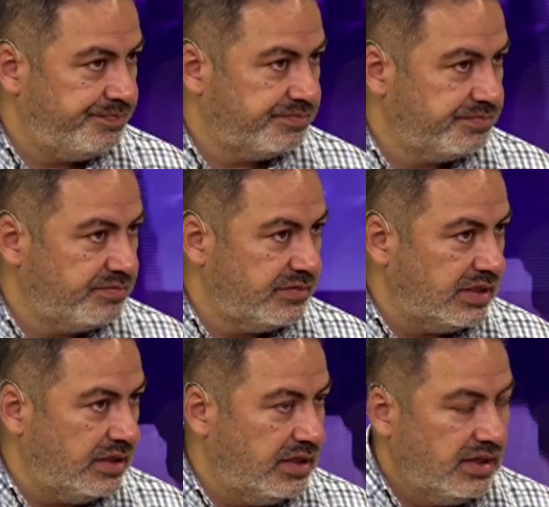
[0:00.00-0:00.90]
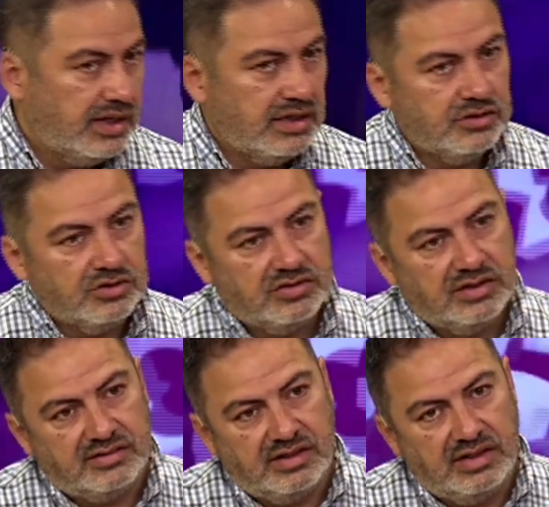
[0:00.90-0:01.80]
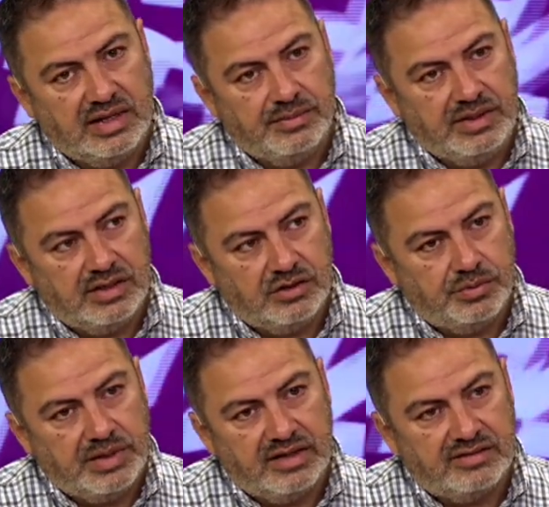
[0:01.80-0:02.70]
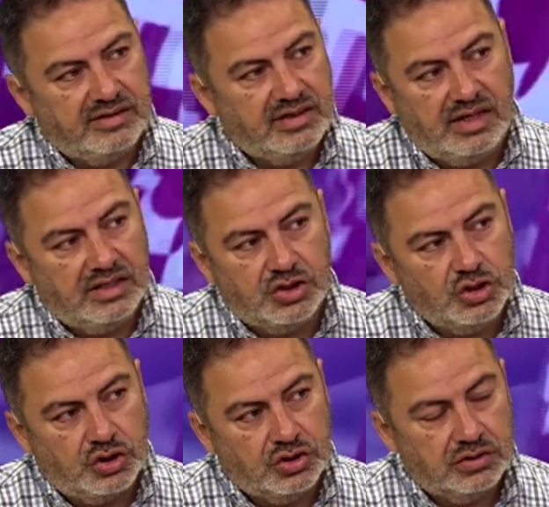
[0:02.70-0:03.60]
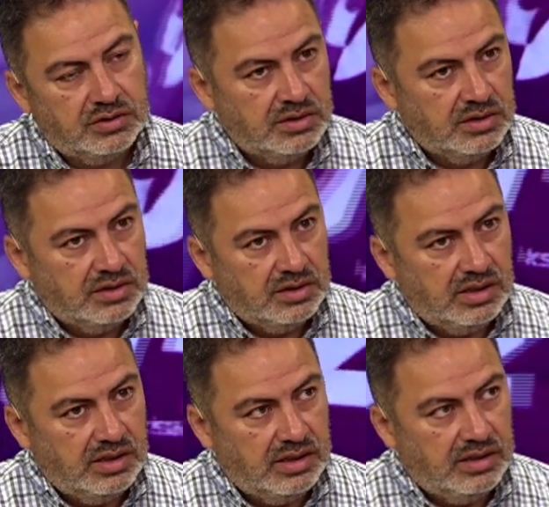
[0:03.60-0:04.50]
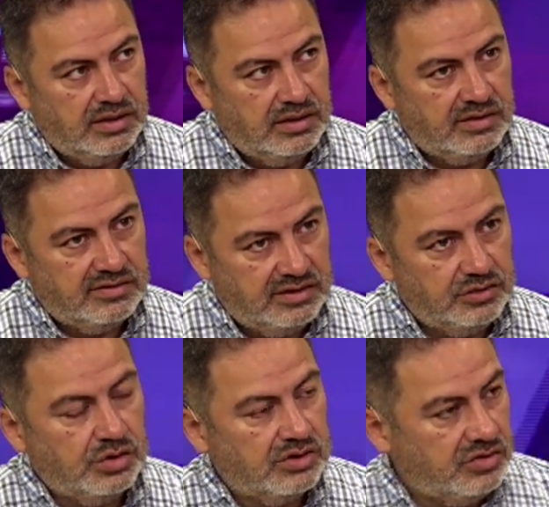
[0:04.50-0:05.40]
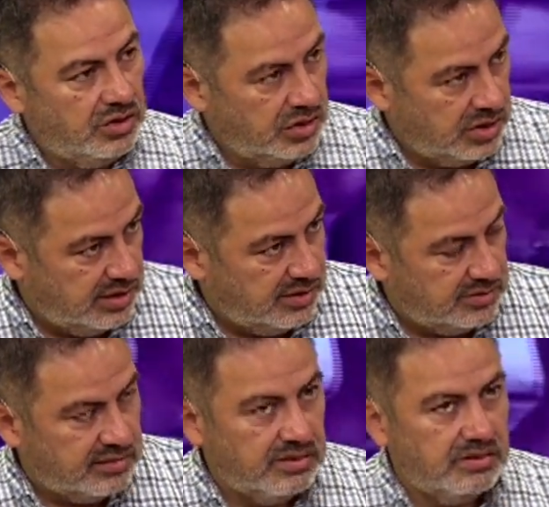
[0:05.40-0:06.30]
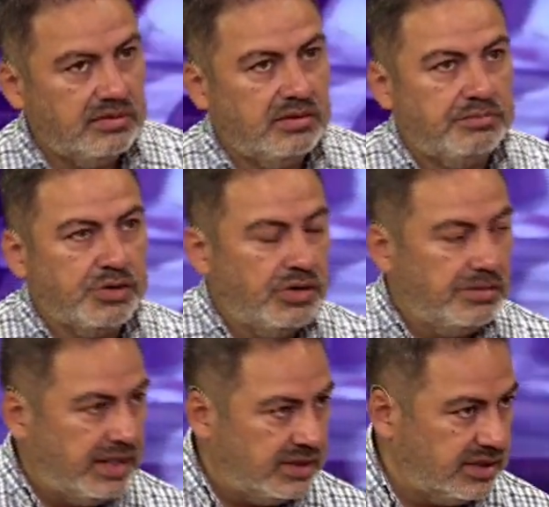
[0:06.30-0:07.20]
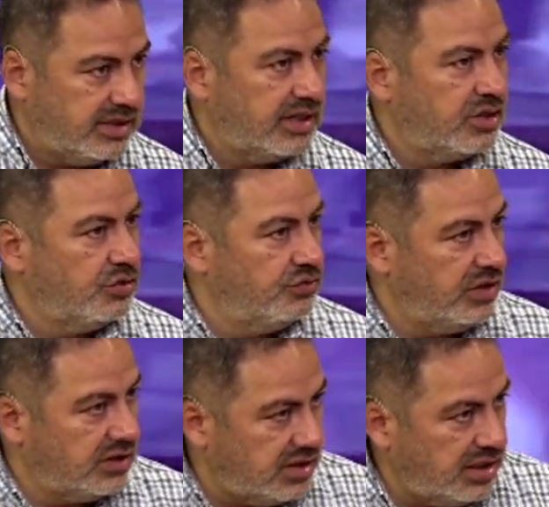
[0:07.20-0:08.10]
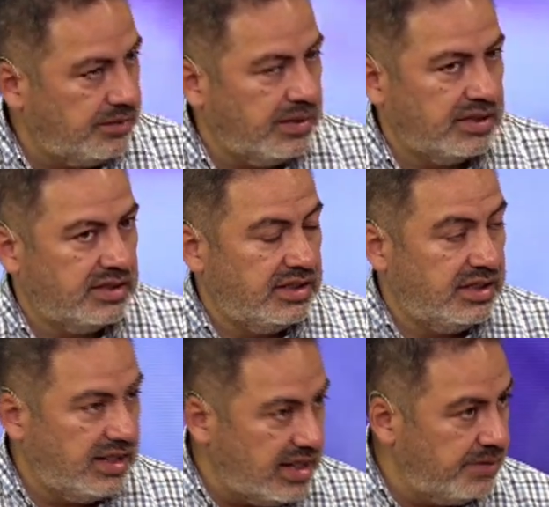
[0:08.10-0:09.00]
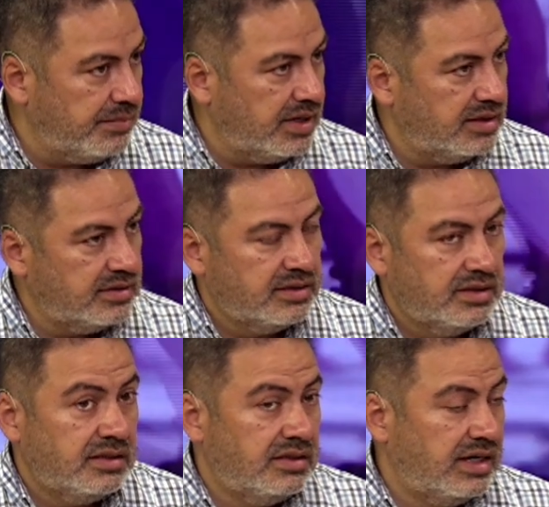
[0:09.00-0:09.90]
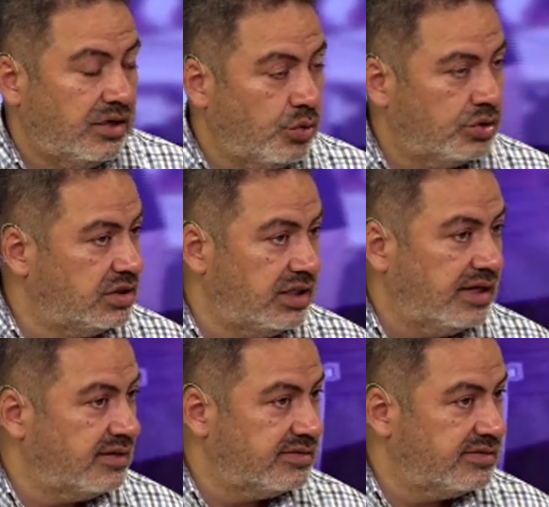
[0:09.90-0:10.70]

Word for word: Bien. Entonces, la vida nos va exigiendo eh, situaciones problemáticas, conflictivas, de dilema, de angustias,